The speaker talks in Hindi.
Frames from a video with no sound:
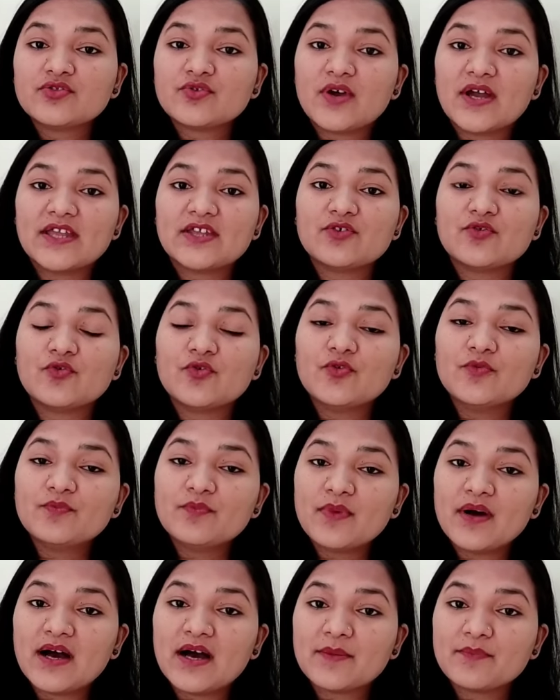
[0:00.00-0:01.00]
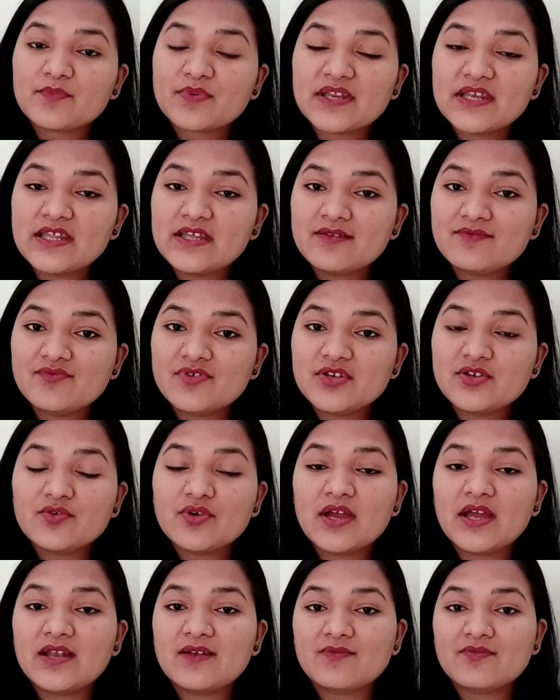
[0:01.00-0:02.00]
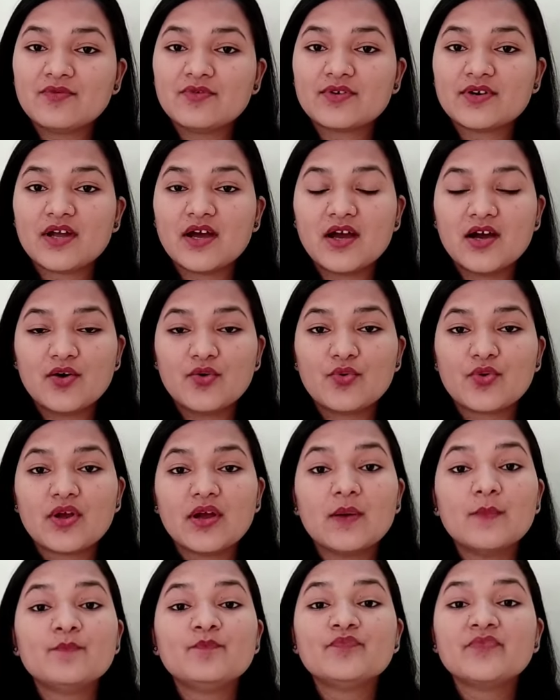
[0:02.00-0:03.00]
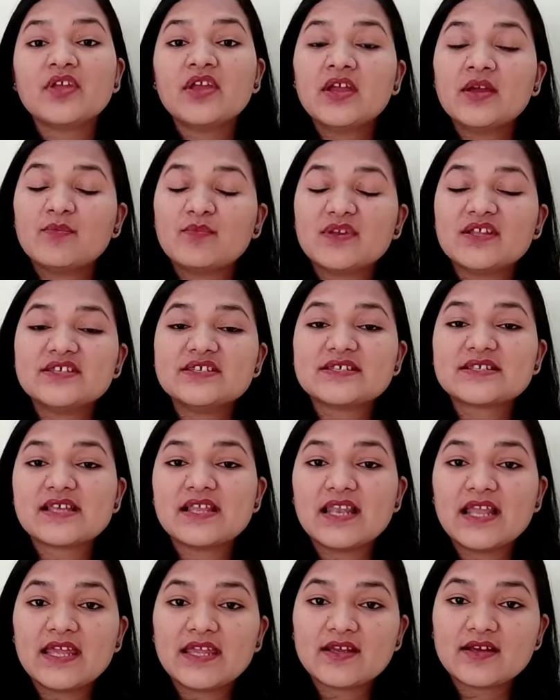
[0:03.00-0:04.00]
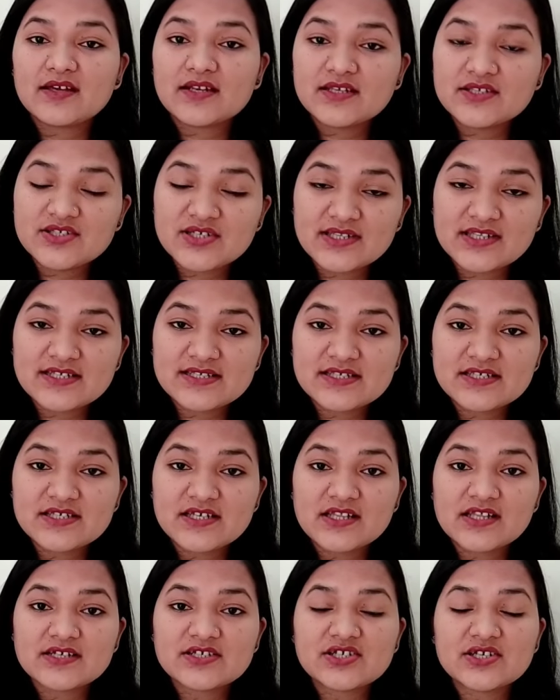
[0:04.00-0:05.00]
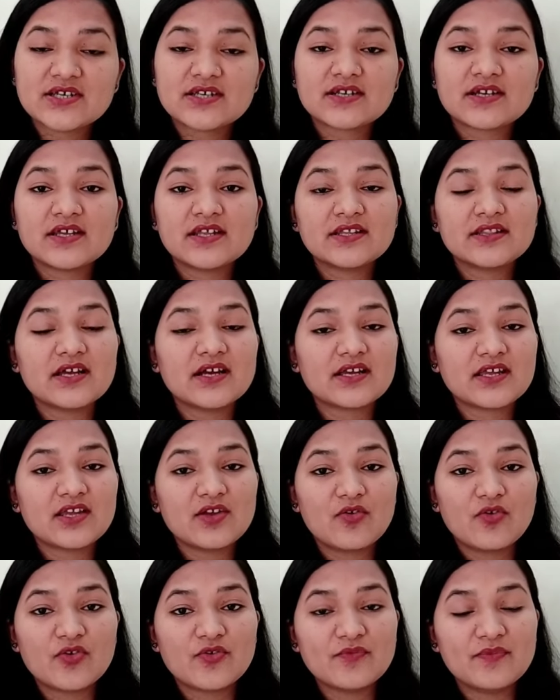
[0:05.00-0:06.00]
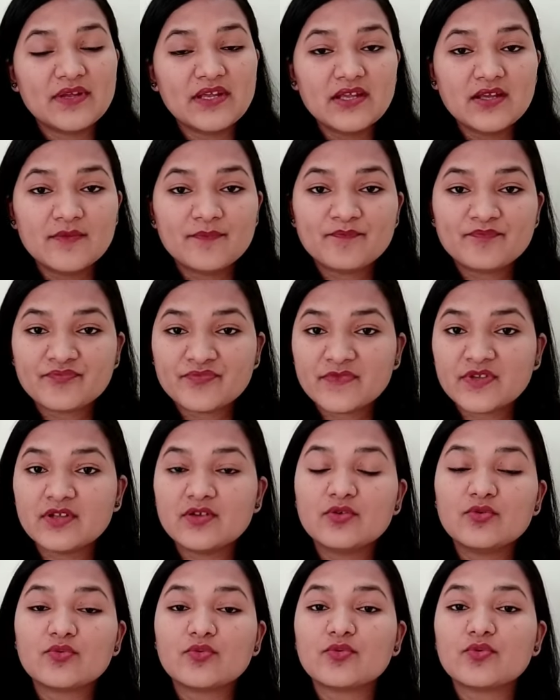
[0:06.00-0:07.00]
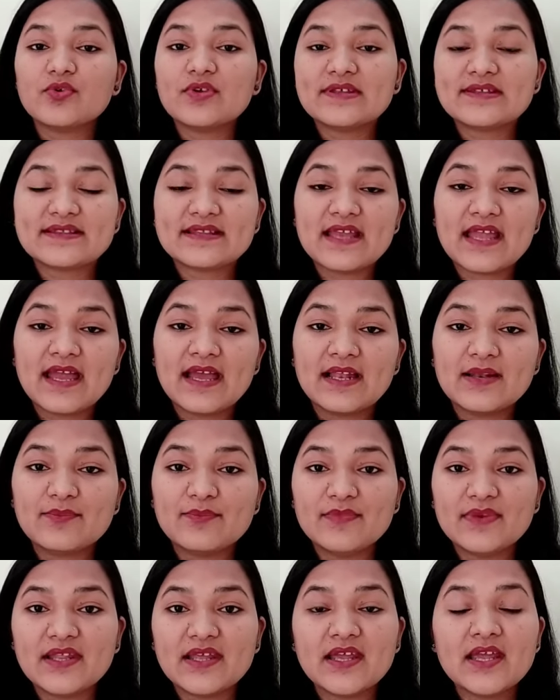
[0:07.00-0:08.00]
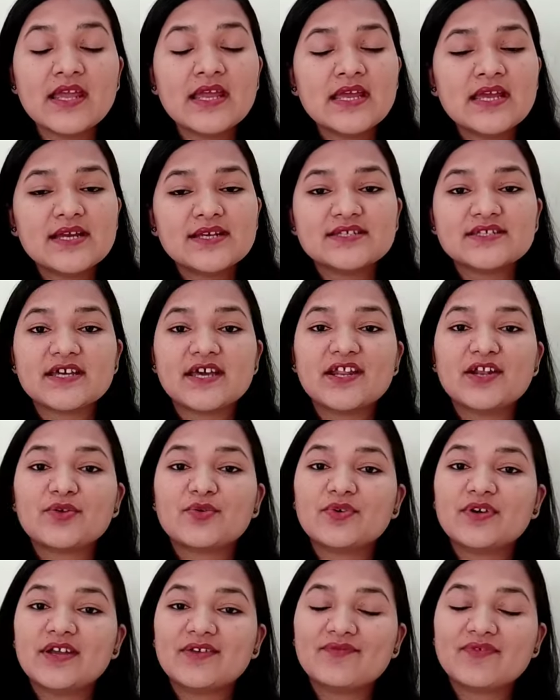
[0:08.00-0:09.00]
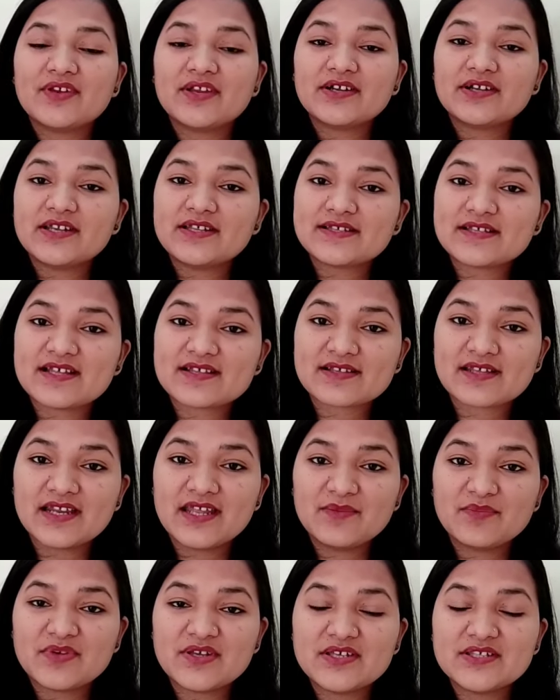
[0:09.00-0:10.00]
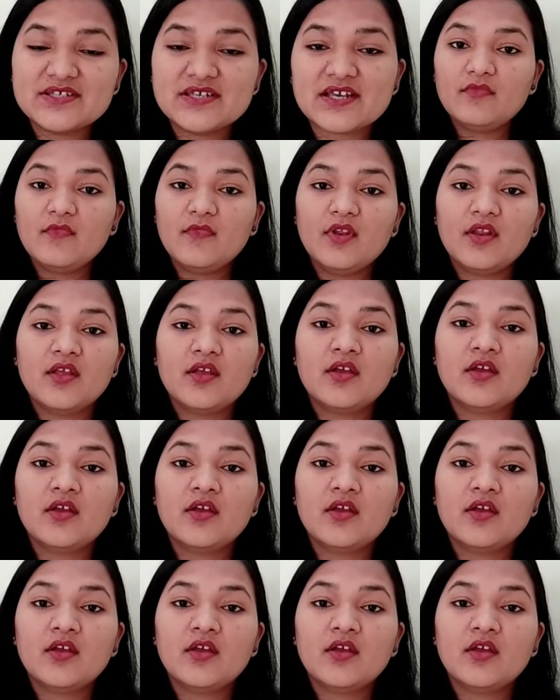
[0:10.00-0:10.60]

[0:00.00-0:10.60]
तो आई होप आपके लिए वीडियो हेल्पफुल रहा होगा प्लीज़ इसे लाइक करें ज़्यादा से ज़्यादा शेयर करें ताकि और भी लोगों को इससे हेल्प मिले चैनल को डेफिनेटली सब्सक्राइब कीजिएगा